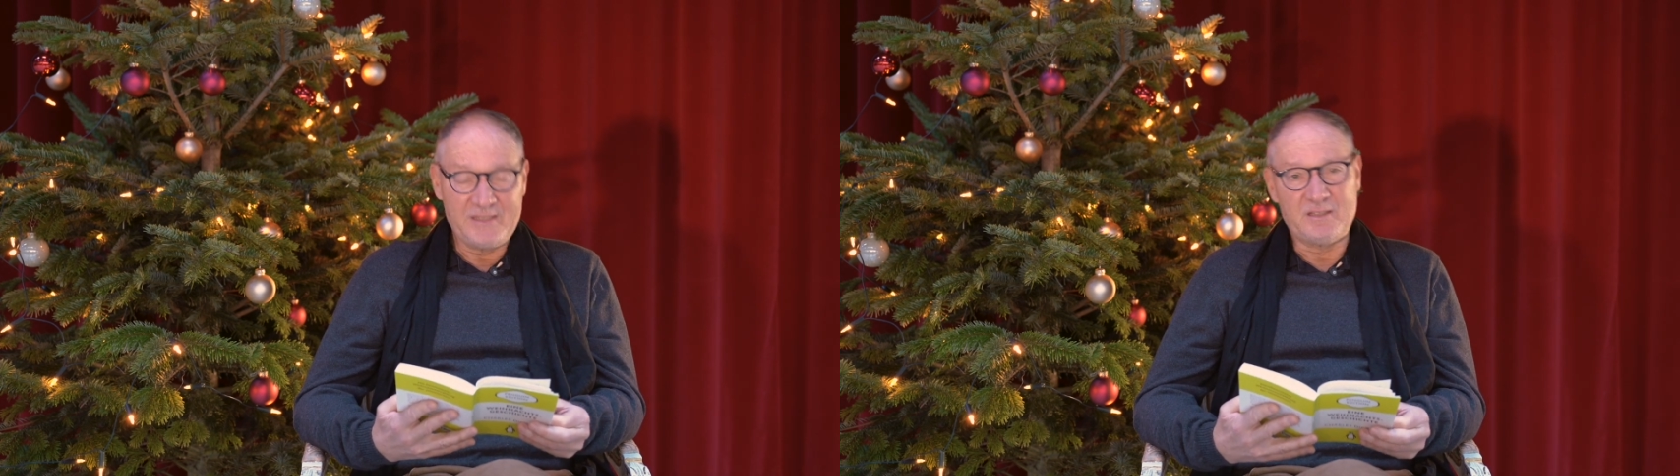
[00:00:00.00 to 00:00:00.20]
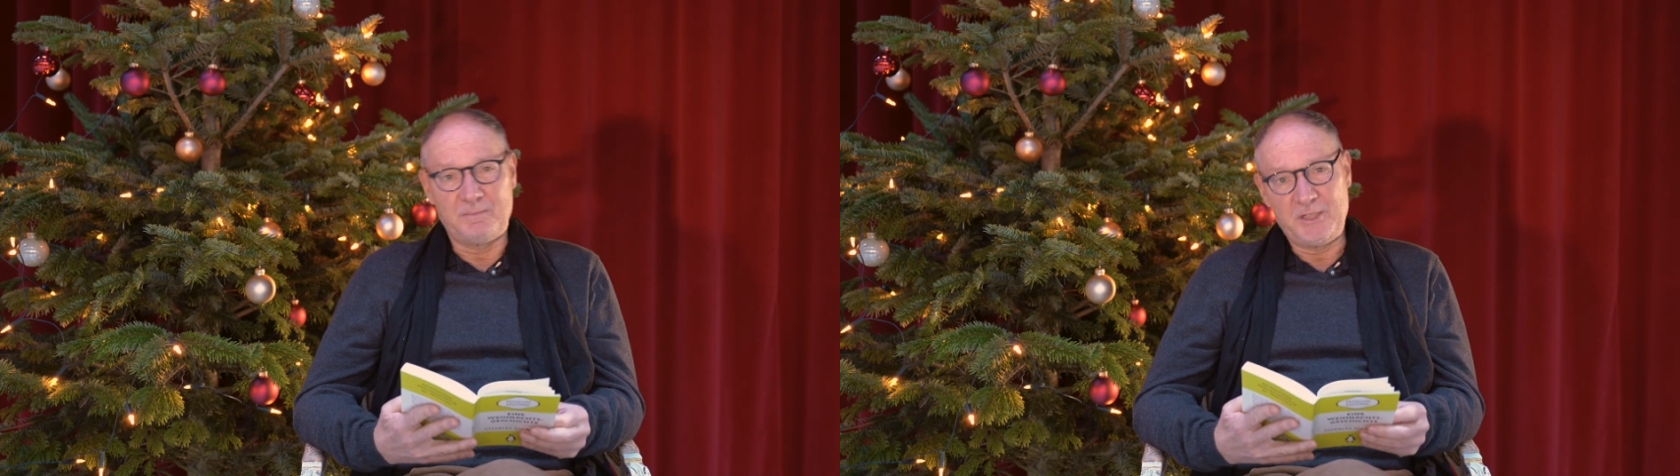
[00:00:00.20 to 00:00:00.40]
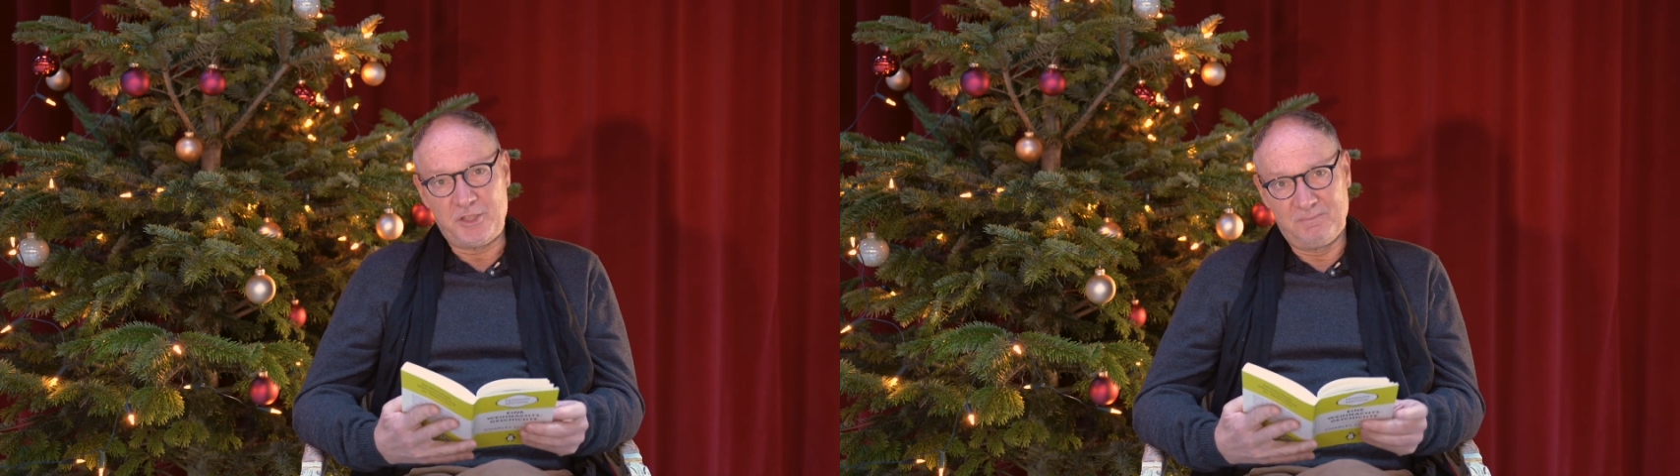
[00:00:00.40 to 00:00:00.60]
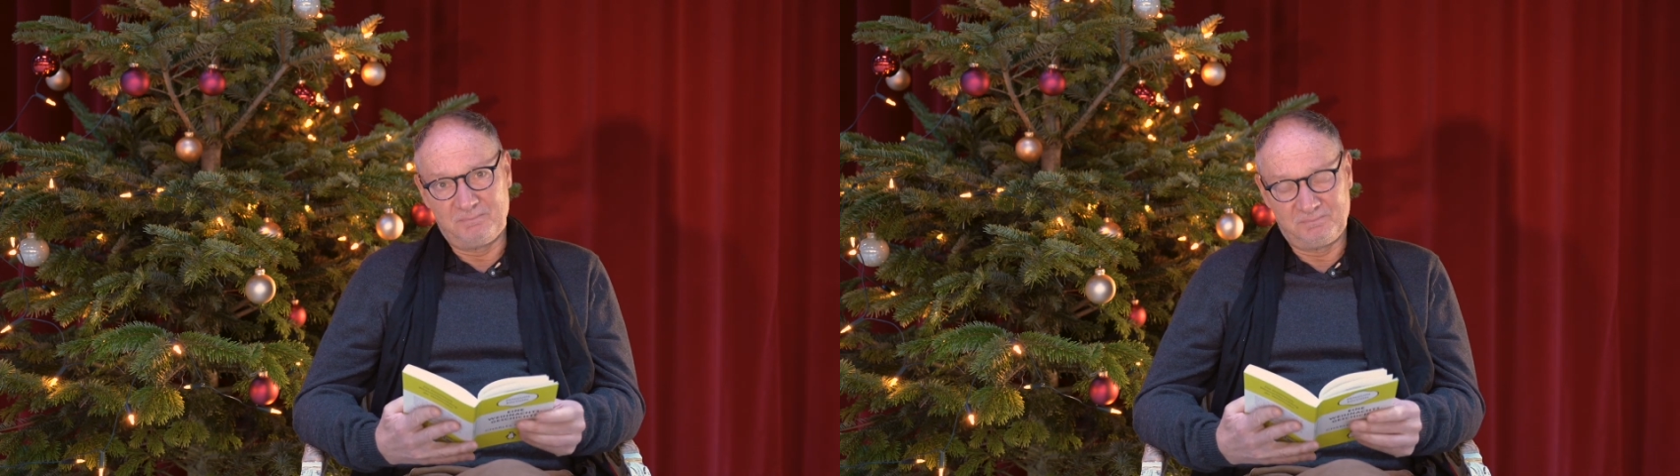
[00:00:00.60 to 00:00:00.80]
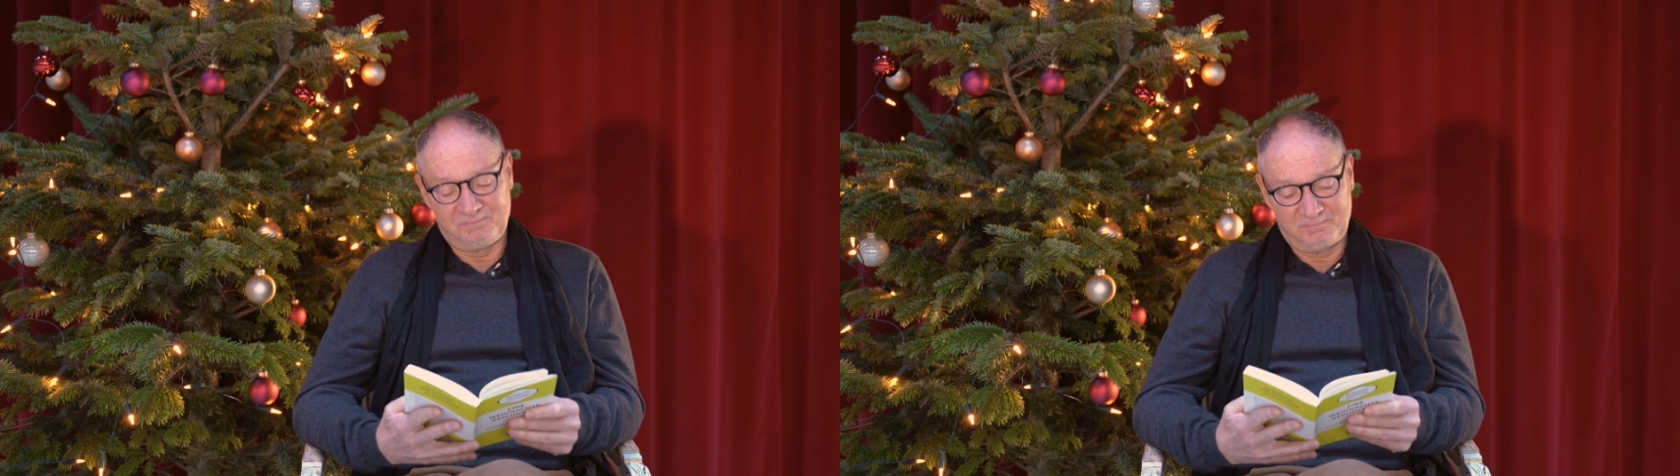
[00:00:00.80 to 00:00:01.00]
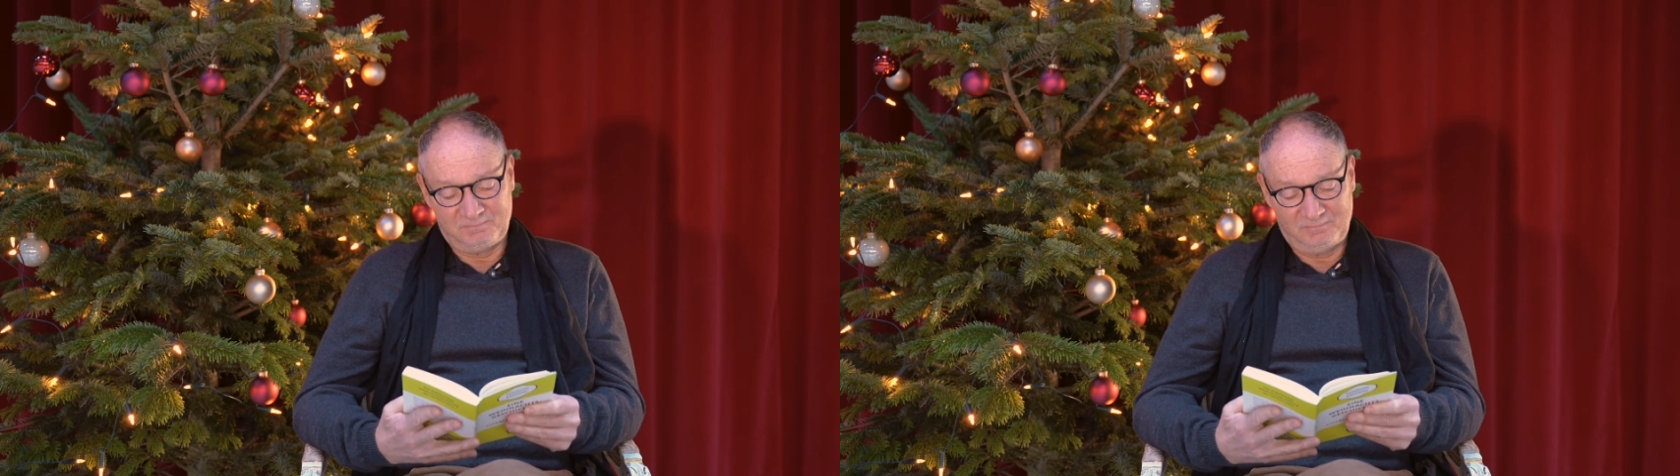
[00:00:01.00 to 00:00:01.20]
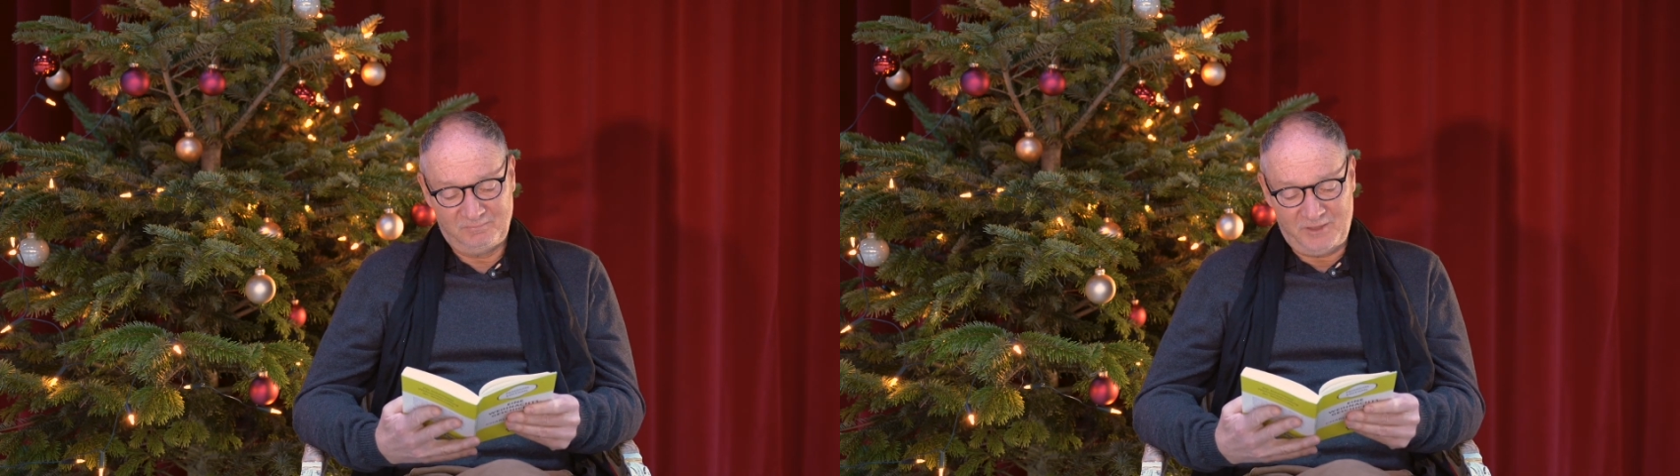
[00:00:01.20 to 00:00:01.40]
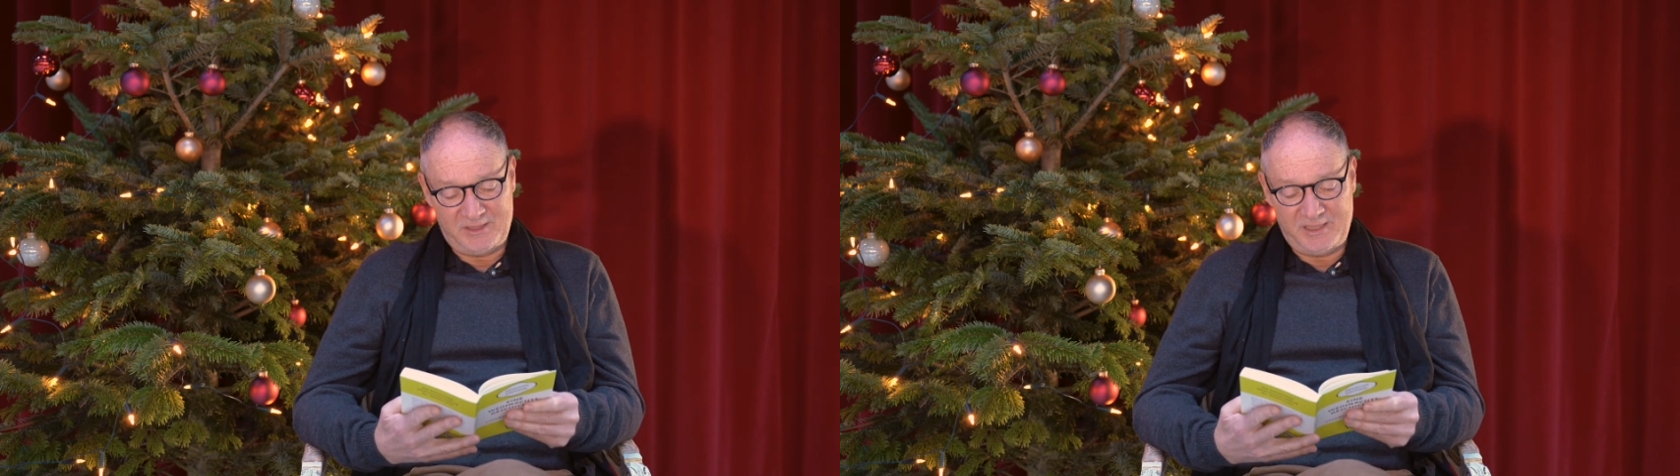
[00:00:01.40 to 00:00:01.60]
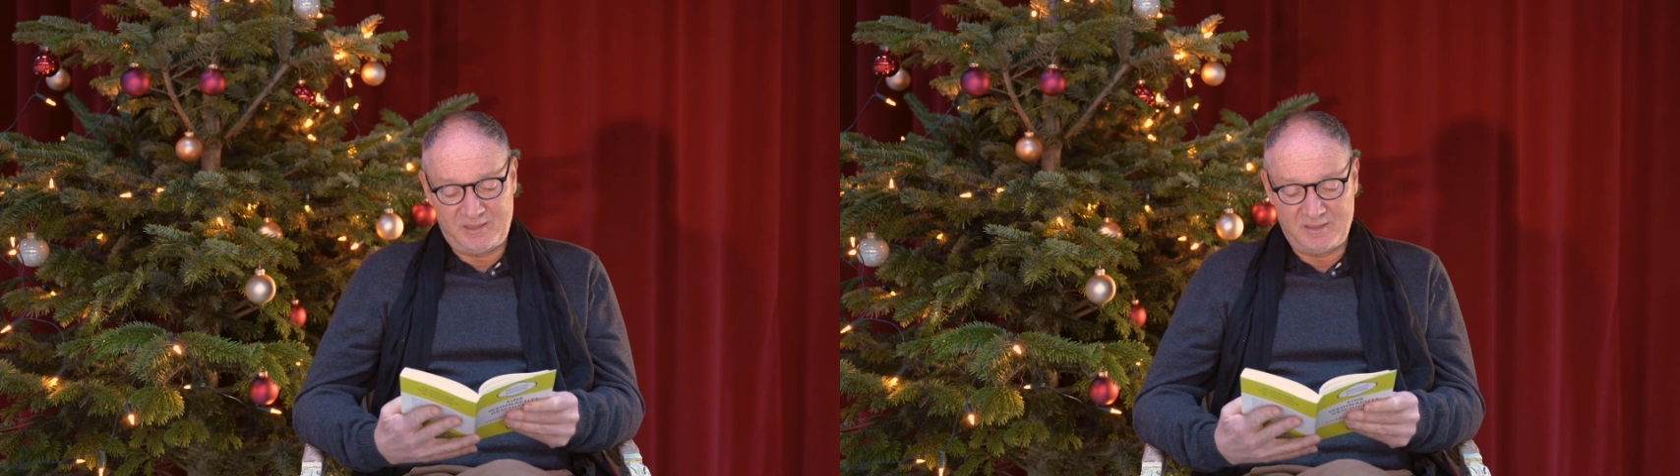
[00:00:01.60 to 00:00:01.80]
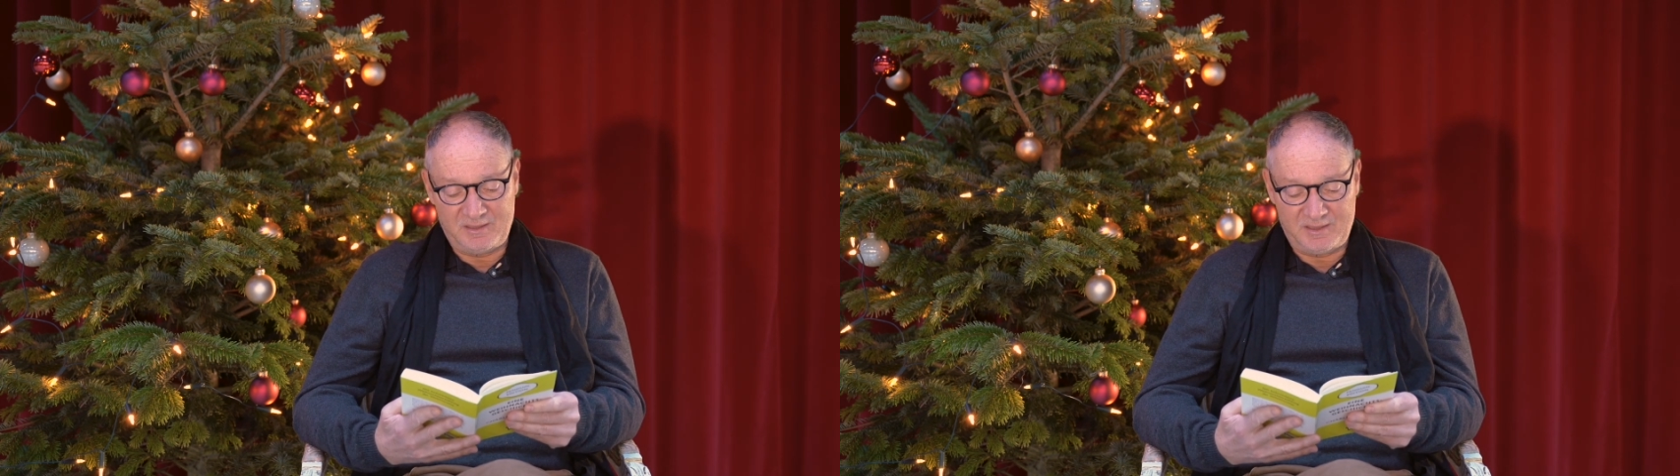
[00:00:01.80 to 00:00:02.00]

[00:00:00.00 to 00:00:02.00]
Inzwischen verdichteten